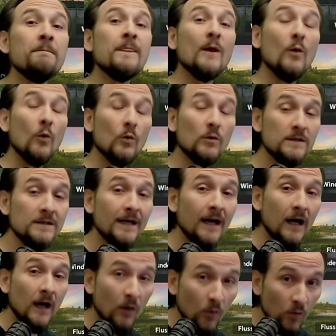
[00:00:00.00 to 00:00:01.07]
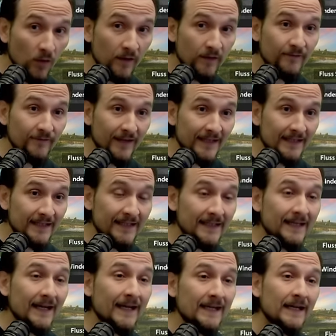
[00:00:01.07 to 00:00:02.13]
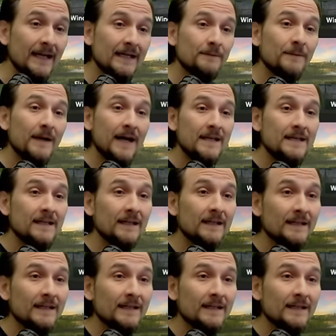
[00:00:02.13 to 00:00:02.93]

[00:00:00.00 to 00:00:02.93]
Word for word: Und auch, wenn ihr an einem anderen